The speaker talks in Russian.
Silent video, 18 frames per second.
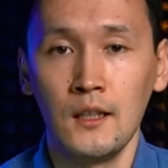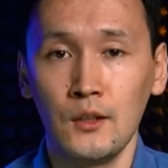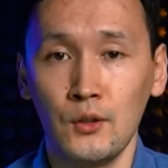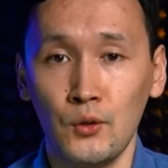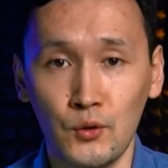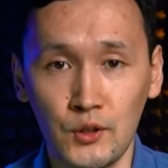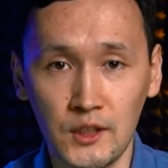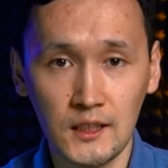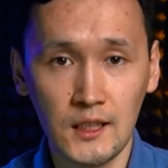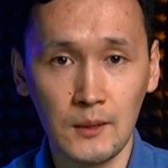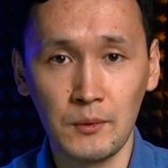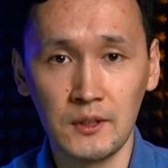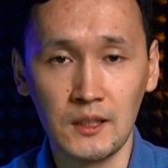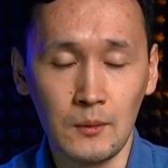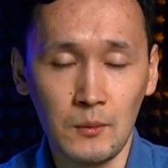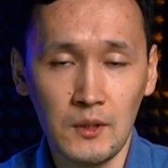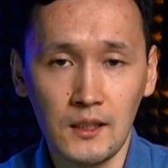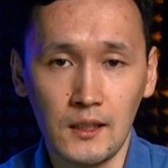Но с этой
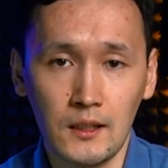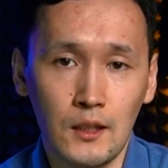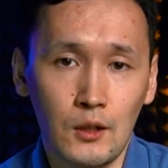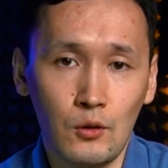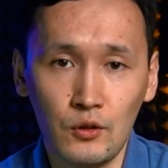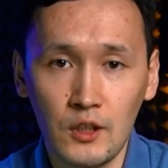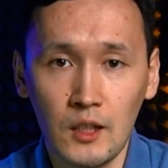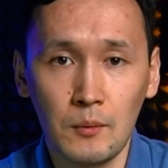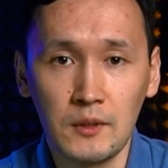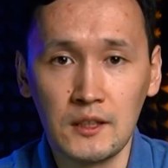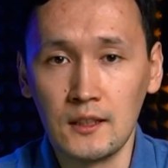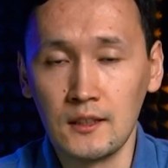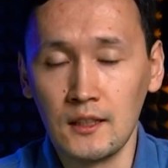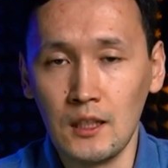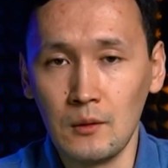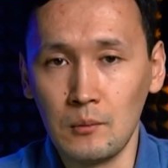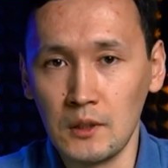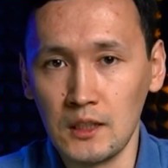пандемией, когда людей
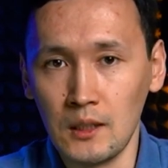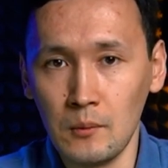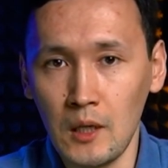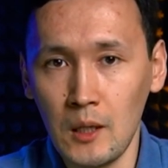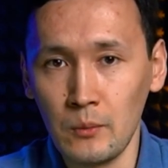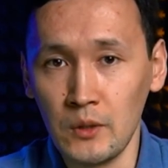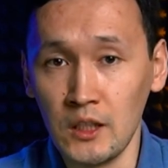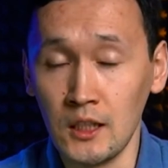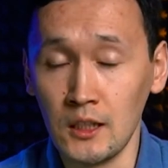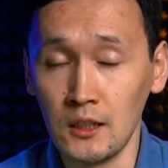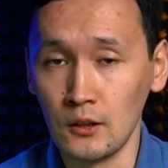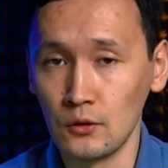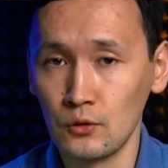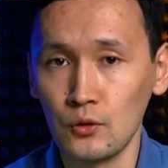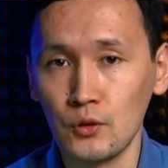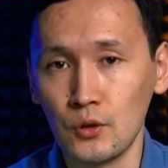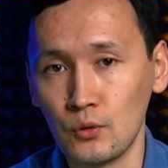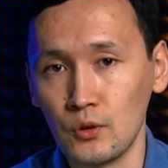посадили по домам и
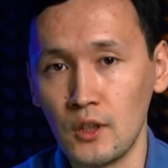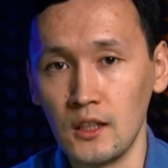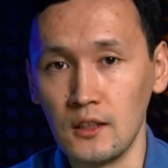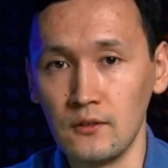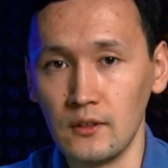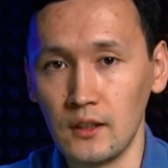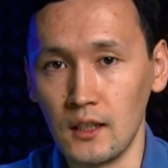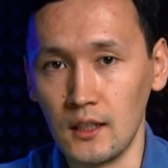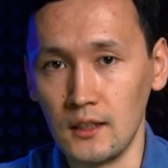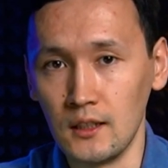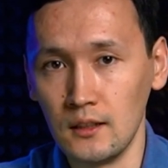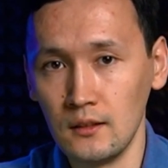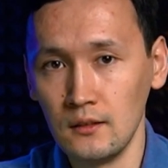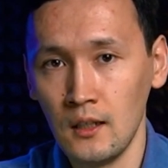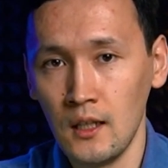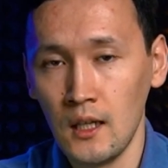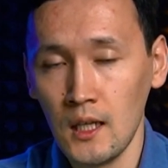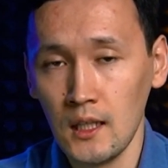никто никуда не
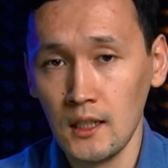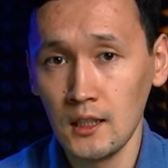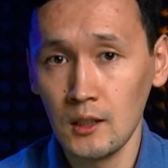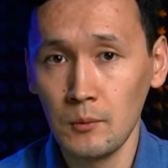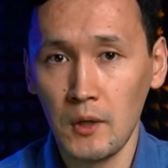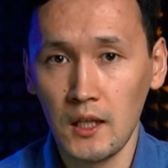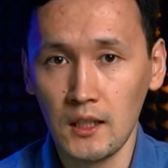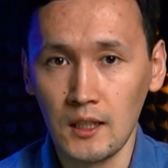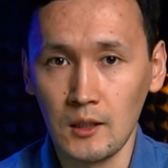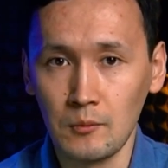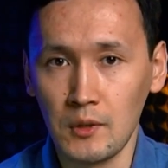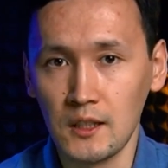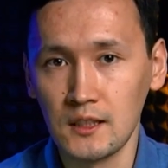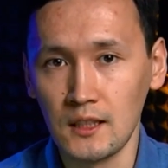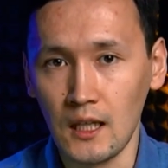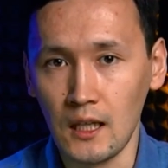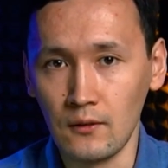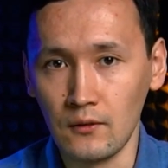выходил, их парки
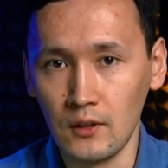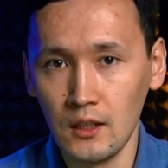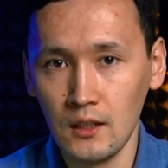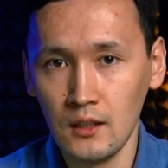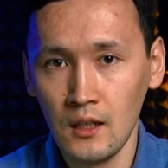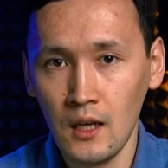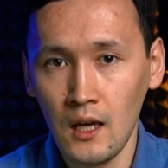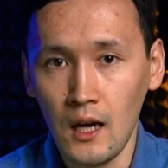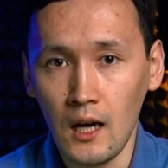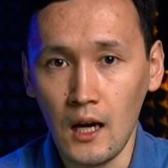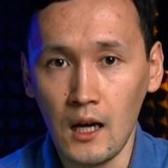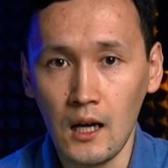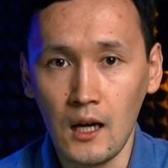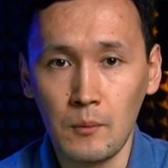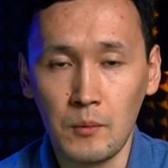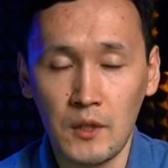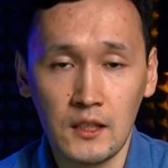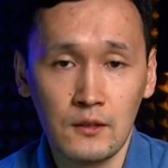простаивали,
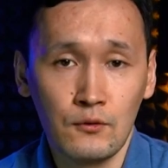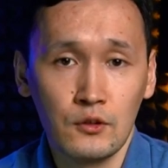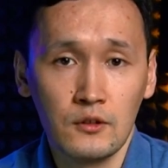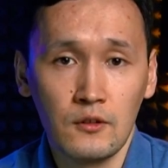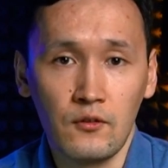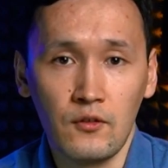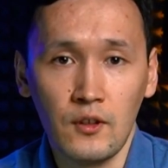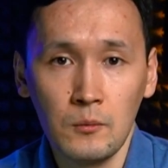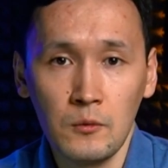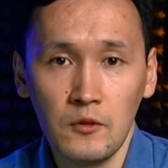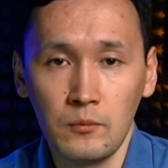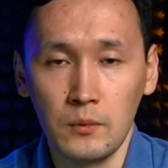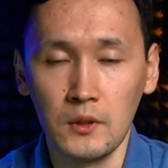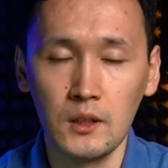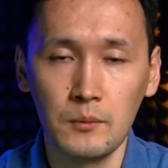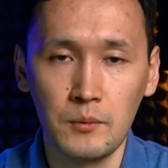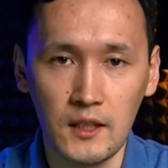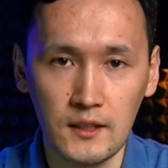а производство фильмов
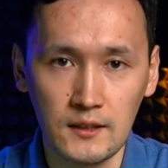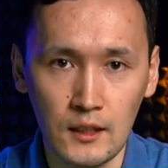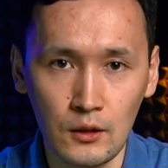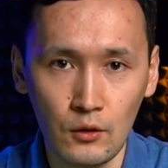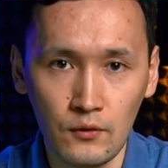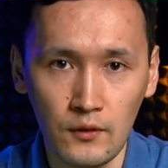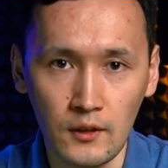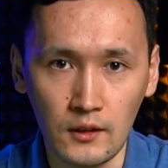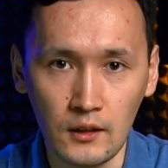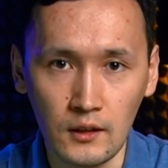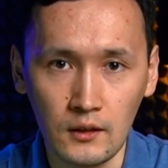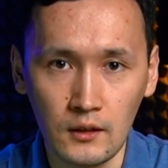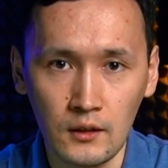было приостановлено.